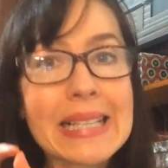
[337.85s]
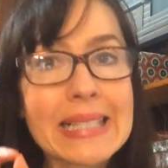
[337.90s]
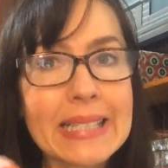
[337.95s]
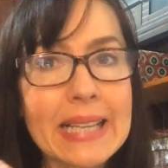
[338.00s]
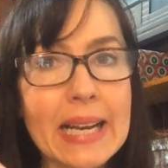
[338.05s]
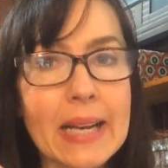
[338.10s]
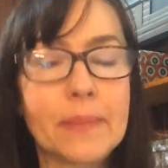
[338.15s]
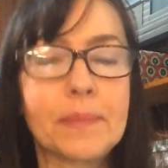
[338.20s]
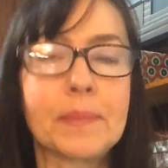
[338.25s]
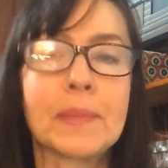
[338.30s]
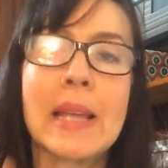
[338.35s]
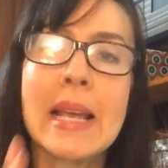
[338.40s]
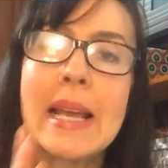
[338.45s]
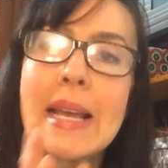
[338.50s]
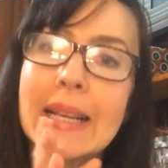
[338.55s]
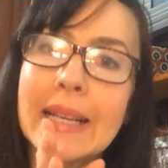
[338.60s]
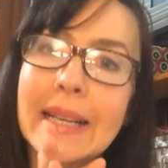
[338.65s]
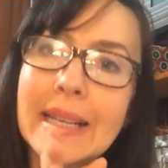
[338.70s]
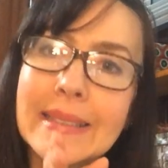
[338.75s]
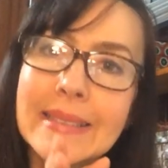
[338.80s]
ya
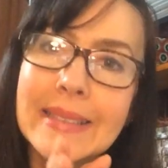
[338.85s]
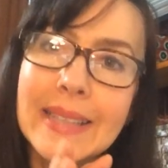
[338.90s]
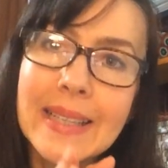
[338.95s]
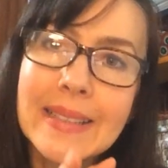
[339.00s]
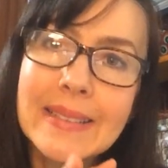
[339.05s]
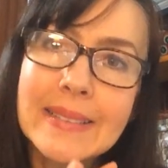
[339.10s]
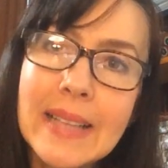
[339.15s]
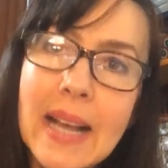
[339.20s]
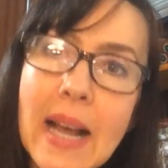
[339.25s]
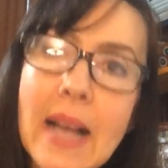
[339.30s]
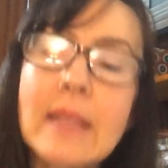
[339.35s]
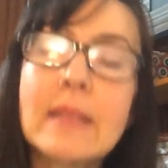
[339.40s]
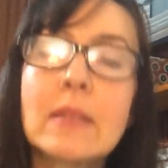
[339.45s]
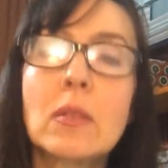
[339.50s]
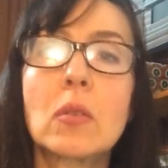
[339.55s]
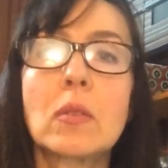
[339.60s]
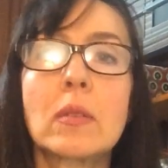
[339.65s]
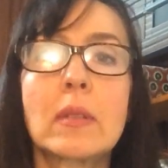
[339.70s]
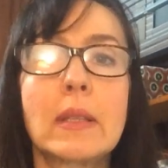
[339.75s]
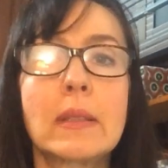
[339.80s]
que si
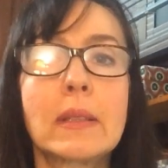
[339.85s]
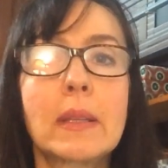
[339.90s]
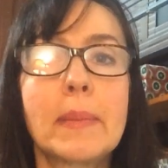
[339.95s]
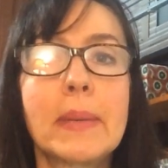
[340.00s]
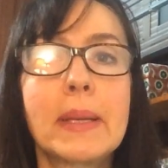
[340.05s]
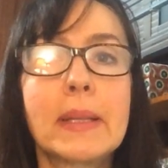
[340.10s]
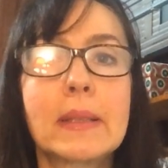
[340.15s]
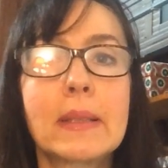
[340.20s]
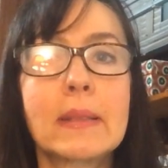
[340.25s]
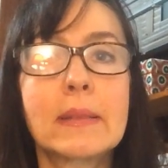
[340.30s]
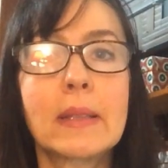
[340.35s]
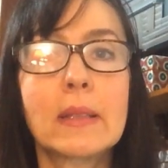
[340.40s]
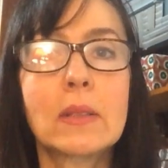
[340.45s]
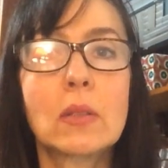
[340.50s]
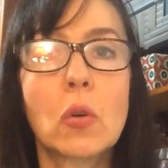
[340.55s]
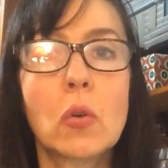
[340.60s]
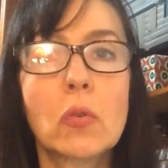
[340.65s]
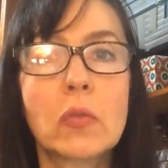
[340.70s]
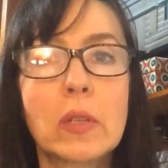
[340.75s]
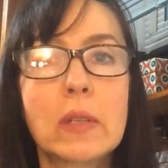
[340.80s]
estás constantemente en
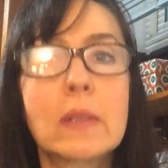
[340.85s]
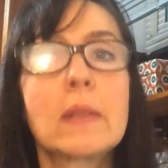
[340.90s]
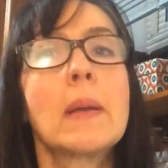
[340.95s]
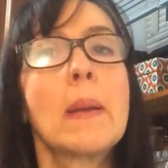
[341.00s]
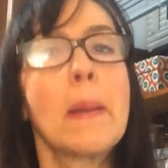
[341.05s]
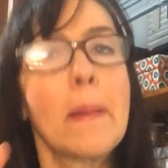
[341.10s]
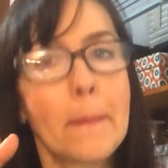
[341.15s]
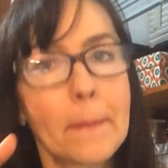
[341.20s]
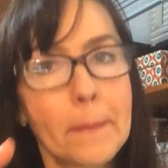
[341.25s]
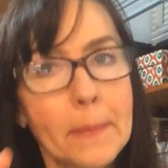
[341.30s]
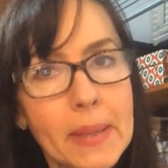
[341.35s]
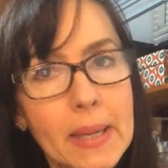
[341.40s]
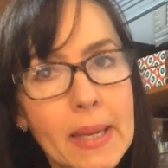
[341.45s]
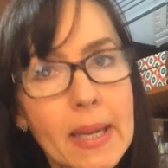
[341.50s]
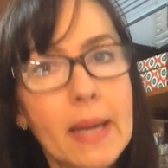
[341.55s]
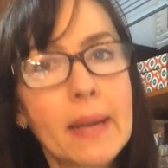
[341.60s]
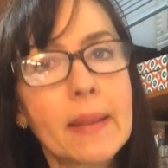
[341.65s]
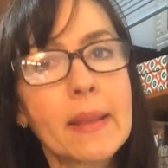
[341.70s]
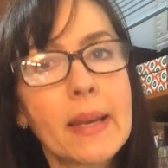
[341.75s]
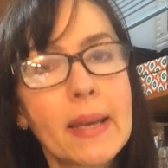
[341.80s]
cetosis,
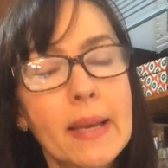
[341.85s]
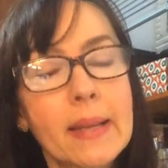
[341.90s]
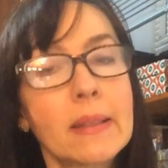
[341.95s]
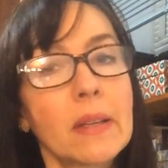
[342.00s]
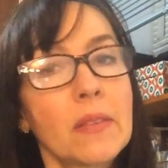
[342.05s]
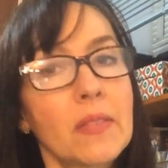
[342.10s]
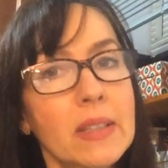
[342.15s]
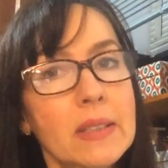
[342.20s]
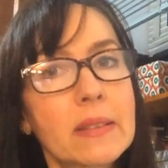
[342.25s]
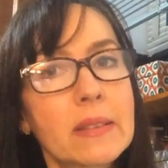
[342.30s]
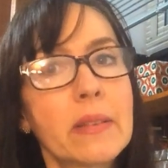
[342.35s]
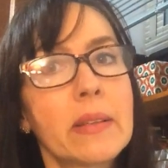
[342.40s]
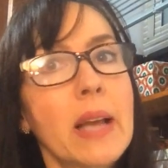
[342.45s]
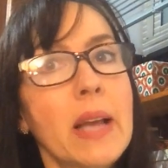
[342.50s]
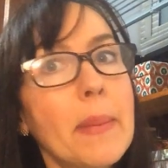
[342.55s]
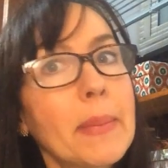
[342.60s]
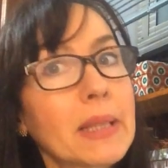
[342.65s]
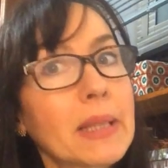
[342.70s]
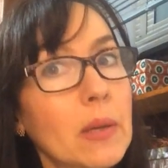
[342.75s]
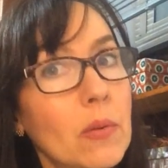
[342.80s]
pierdes esta
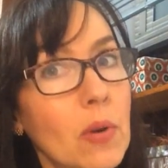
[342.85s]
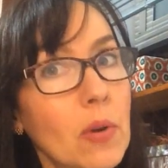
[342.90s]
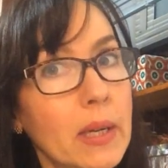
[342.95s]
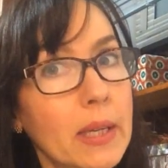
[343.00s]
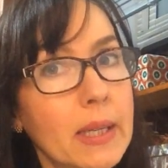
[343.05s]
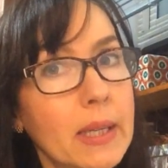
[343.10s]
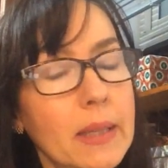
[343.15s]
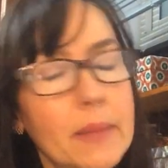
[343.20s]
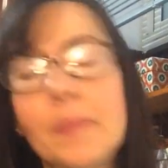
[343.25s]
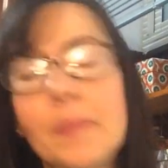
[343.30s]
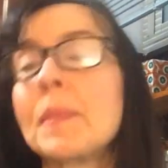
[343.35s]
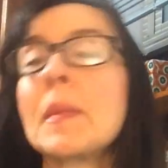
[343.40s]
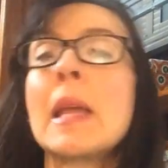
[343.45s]
flexibilidad metabólica.